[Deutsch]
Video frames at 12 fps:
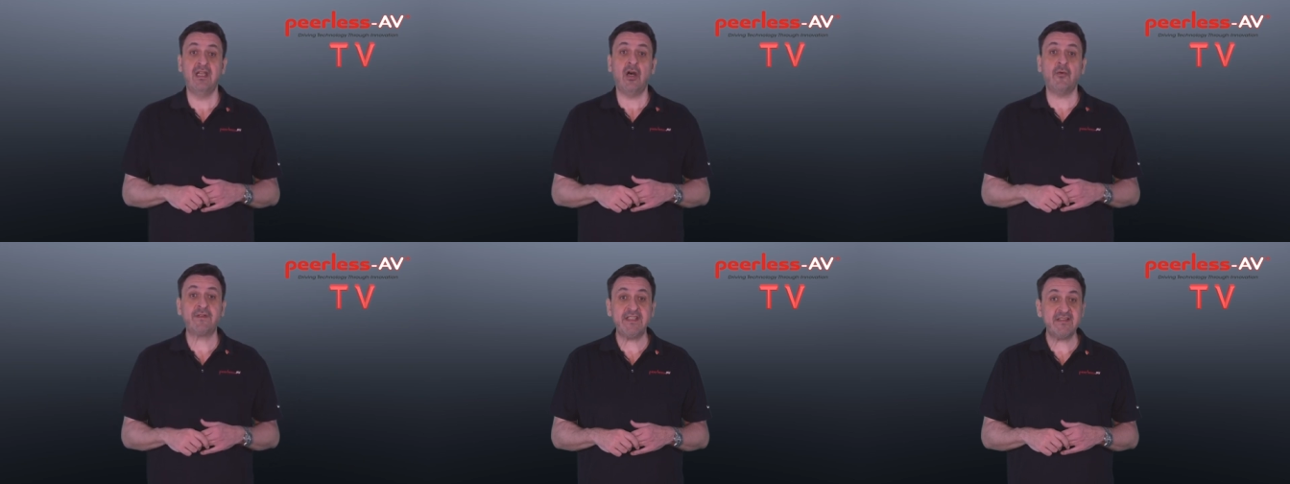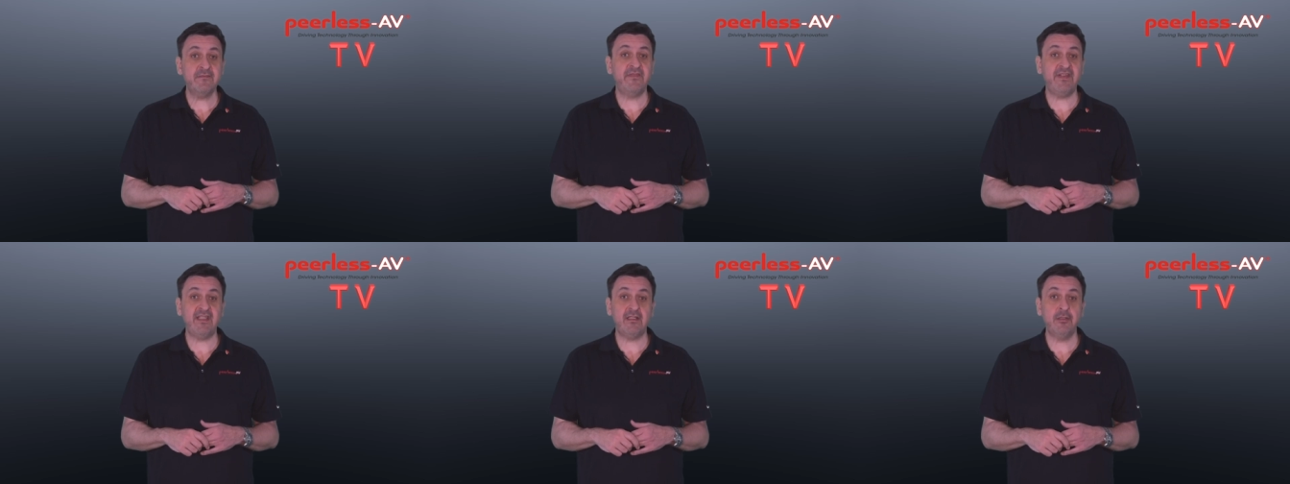Auf diesem
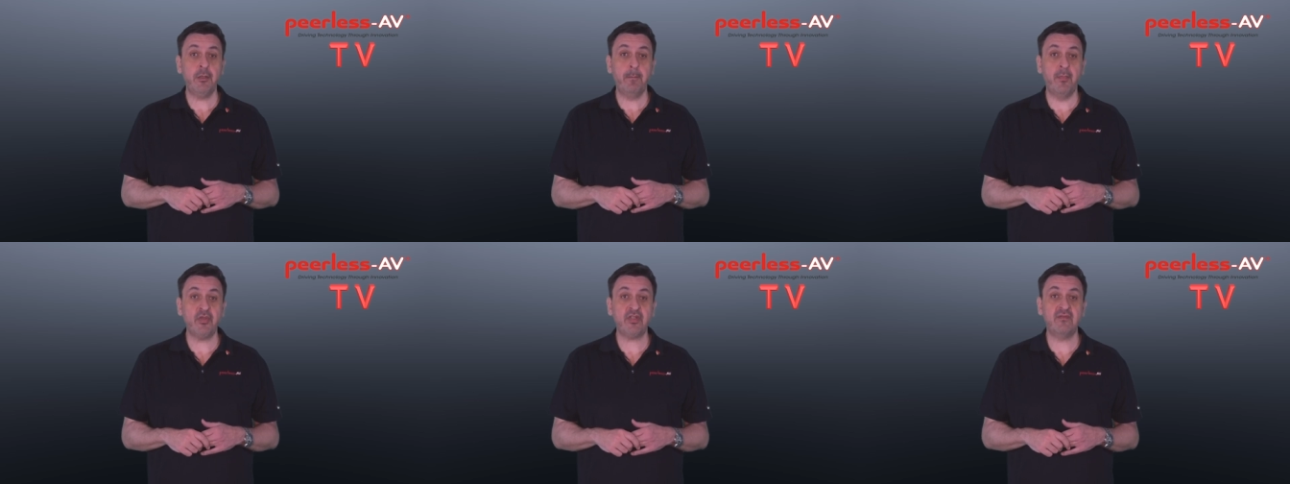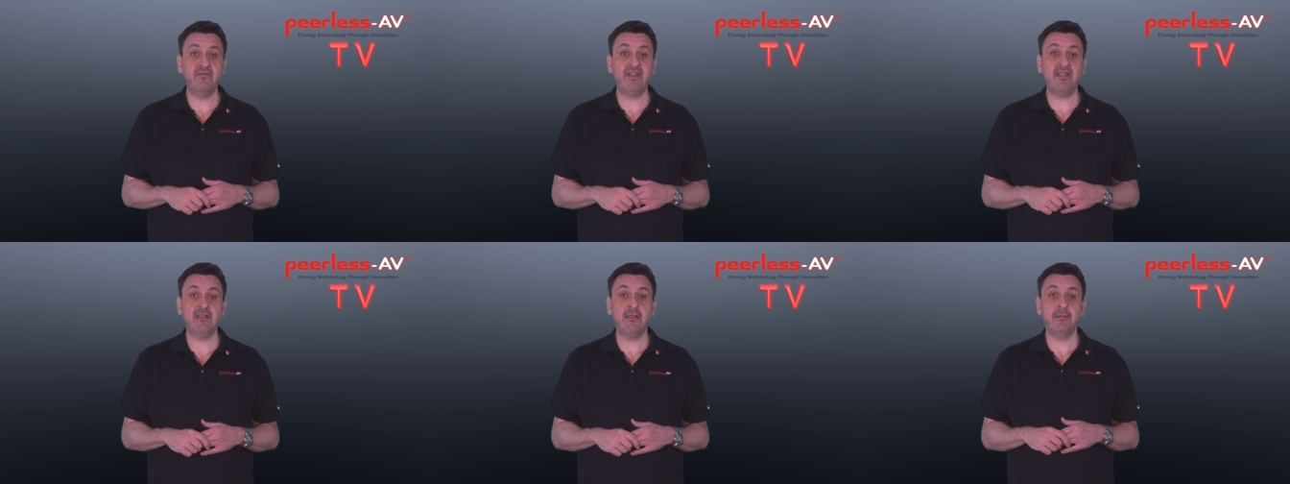Wege möchten
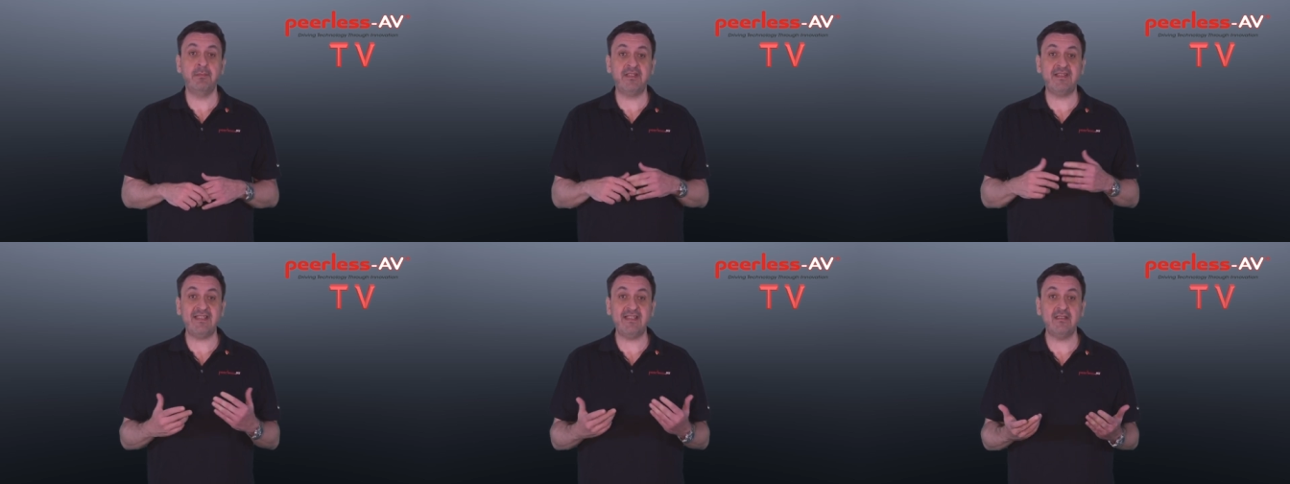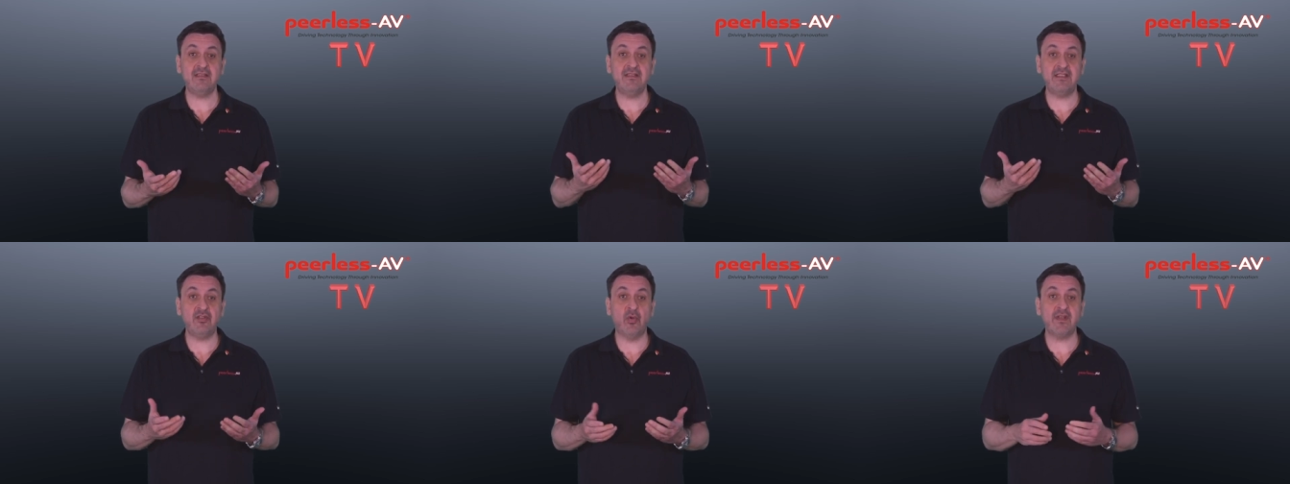wir mit Ihnen
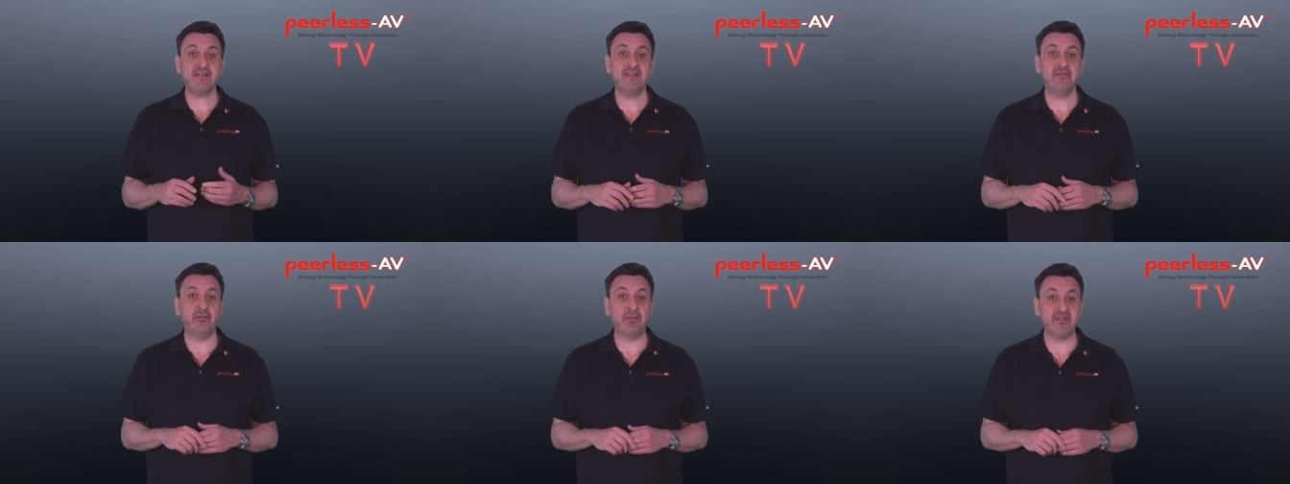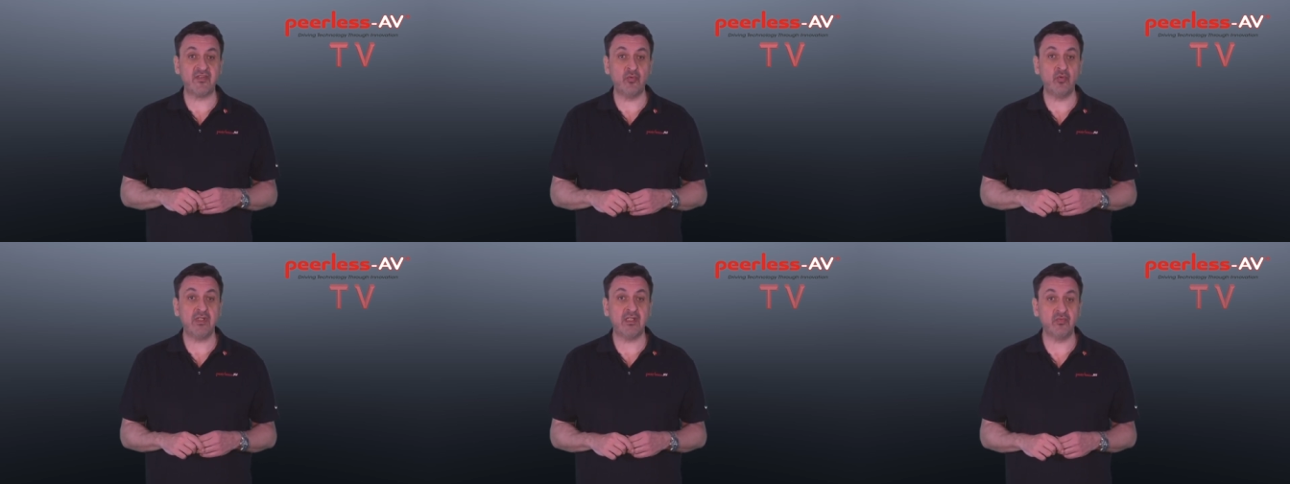die neuesten
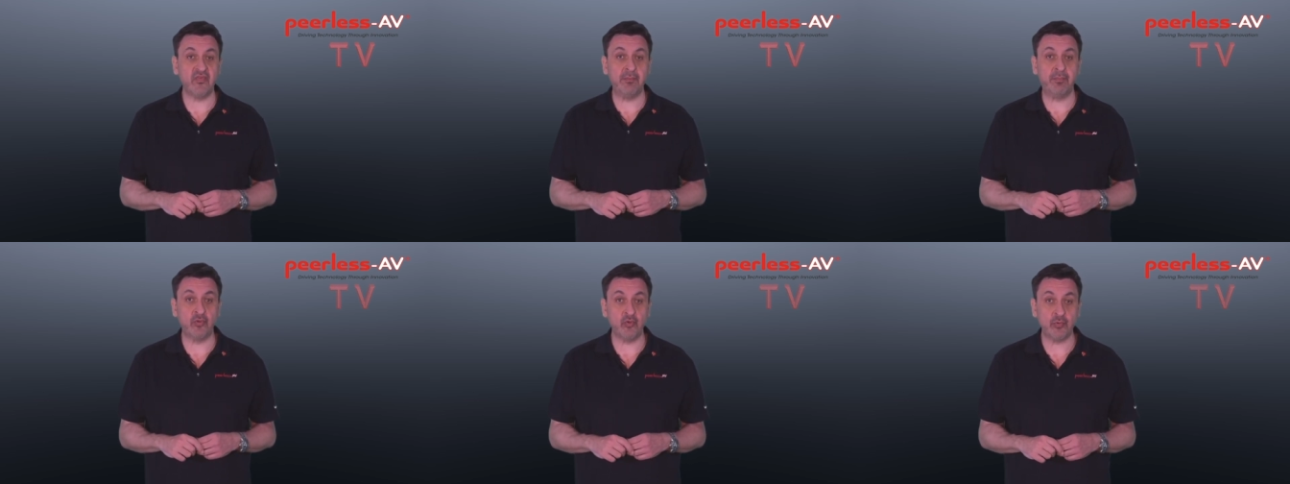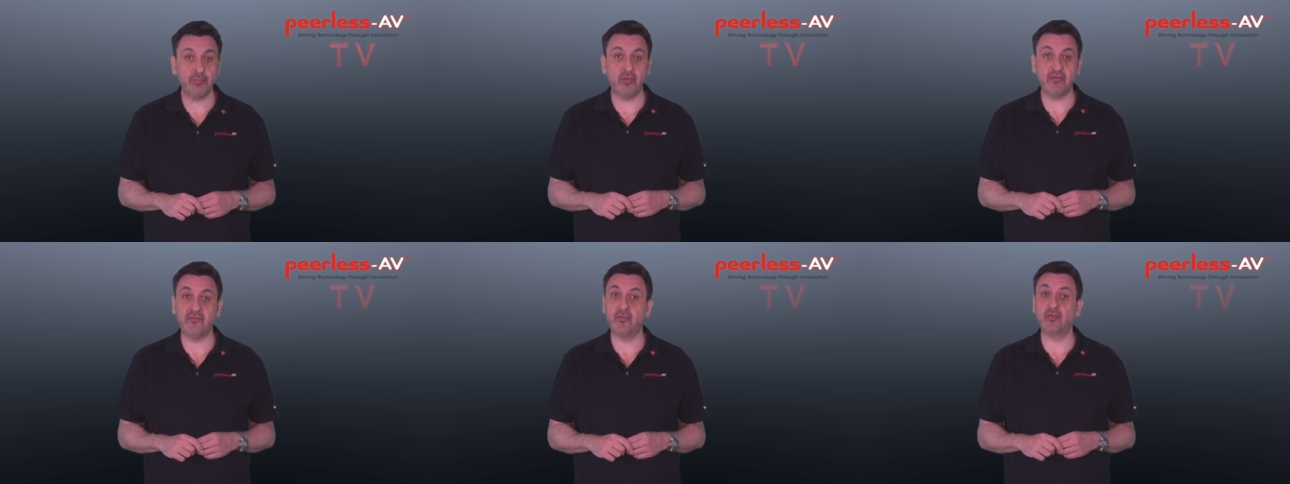Informationen an unserem
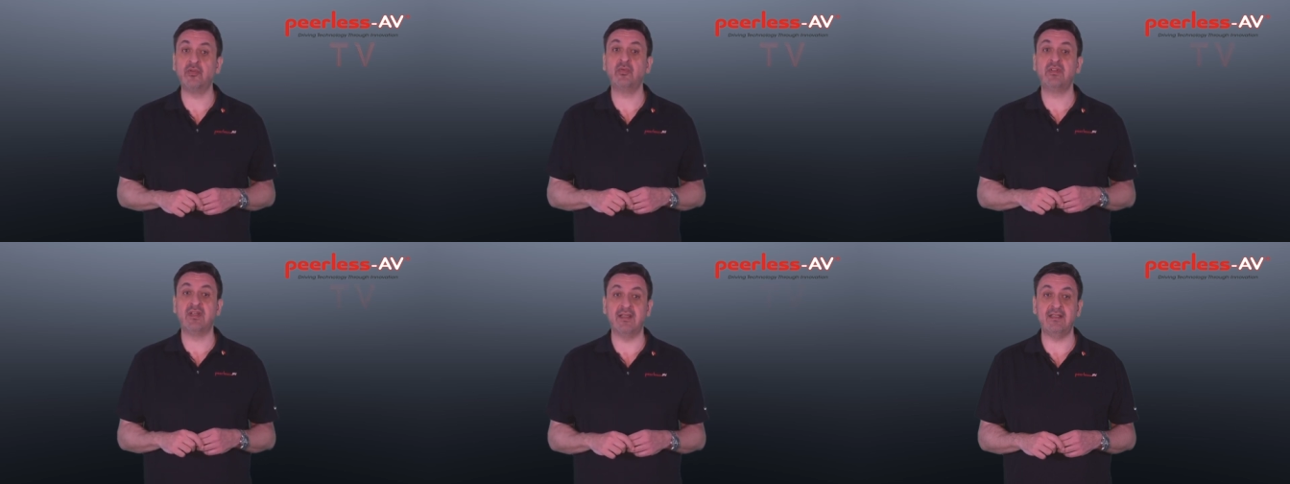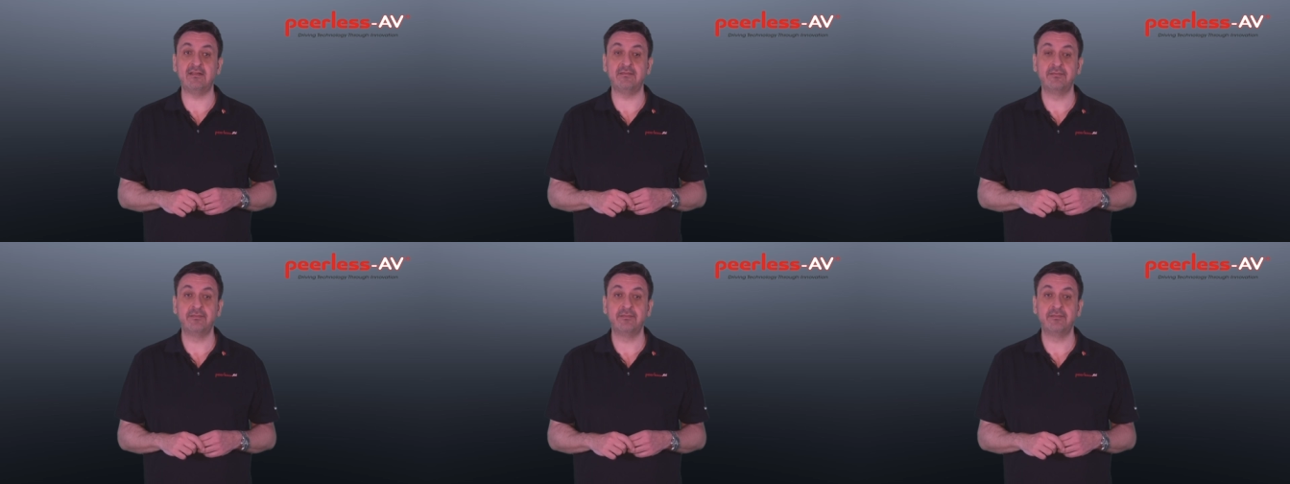Produktportfolio teilen.